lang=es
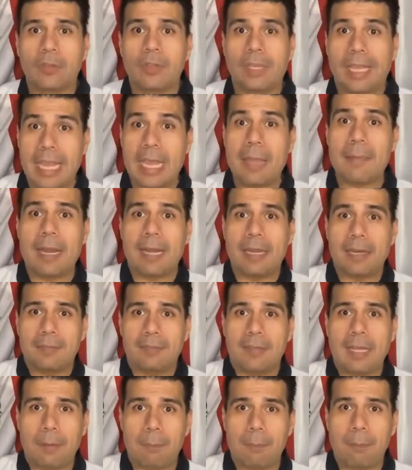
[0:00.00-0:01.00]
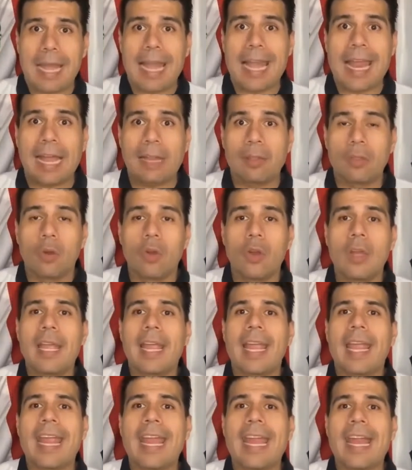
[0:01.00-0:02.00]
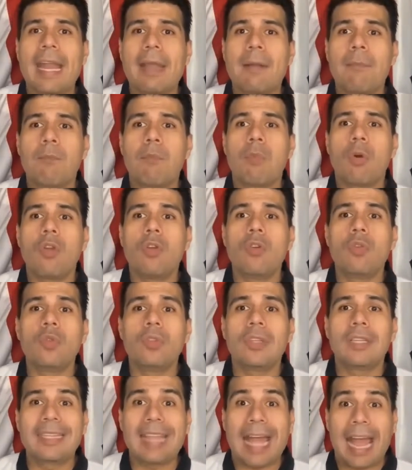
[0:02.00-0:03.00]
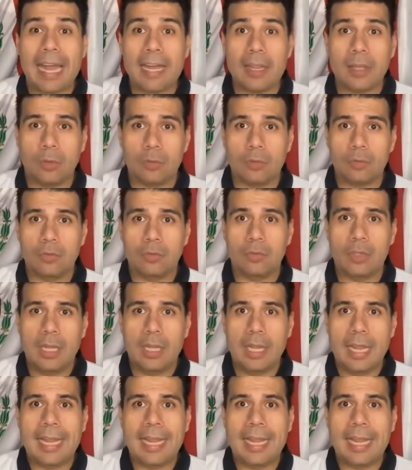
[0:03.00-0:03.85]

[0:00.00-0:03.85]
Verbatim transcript: que iban a estar peleando, eran voluntarios